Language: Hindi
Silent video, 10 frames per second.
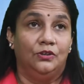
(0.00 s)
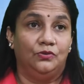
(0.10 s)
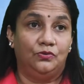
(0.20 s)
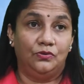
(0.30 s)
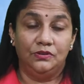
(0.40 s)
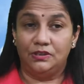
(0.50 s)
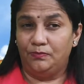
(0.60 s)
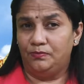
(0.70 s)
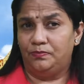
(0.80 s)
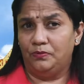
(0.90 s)
तो जब
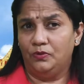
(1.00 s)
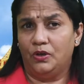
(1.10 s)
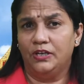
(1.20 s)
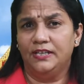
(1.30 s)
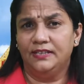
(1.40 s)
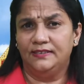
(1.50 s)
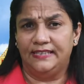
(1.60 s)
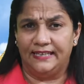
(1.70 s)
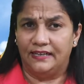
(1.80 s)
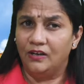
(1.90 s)
उन्होंने
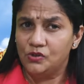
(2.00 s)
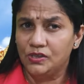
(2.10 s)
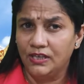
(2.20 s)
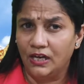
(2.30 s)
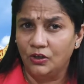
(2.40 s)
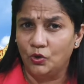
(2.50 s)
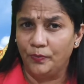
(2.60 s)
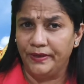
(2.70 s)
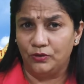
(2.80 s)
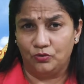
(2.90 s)
देखा उसकी आंखों
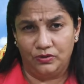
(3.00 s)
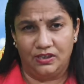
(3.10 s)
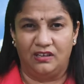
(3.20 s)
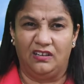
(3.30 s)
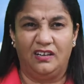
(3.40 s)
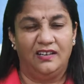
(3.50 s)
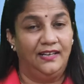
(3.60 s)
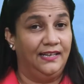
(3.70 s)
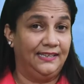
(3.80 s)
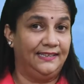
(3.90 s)
में तो उन्हें लगा
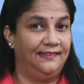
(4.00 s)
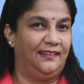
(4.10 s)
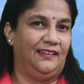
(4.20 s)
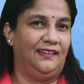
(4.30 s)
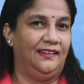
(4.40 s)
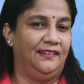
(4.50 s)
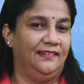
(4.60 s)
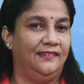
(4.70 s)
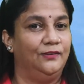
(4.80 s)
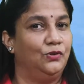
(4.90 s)
कि
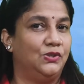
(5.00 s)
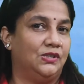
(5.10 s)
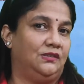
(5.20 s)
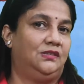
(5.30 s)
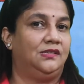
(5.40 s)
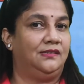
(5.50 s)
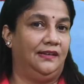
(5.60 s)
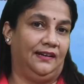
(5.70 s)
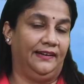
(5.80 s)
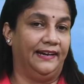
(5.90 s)
नहीं ये तो सच
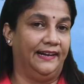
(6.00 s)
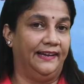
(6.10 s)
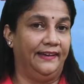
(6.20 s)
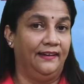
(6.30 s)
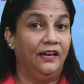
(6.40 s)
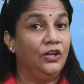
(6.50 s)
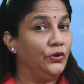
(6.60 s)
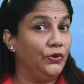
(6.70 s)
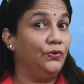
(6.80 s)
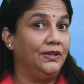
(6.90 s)
लग रहा है
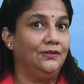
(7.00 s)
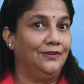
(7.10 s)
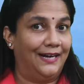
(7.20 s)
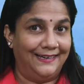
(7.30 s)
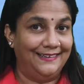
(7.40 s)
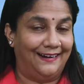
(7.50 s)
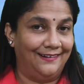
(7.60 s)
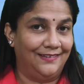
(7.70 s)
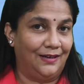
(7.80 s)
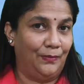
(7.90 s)
क्योंकि उनका तो काइंड
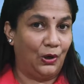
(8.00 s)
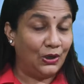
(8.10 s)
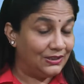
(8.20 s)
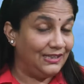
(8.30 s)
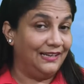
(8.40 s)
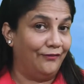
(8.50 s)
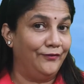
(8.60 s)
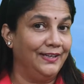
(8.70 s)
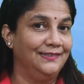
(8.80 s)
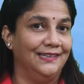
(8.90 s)
हार्ट था बहुत ही
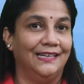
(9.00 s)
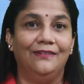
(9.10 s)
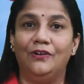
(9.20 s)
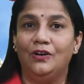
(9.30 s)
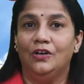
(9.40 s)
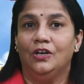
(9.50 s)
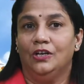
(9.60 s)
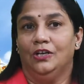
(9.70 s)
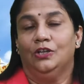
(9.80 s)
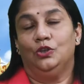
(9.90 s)
लविंग थे ना वो
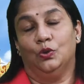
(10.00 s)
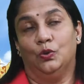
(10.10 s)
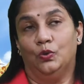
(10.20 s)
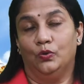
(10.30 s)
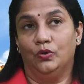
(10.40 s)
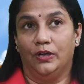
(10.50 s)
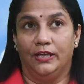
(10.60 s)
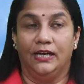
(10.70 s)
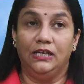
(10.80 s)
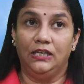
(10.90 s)
तो उन्होंने
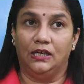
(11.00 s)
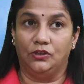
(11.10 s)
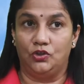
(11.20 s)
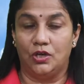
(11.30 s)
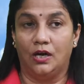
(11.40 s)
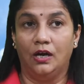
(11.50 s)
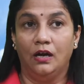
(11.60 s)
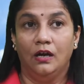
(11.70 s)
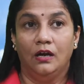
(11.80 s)
कहा कि अच्छा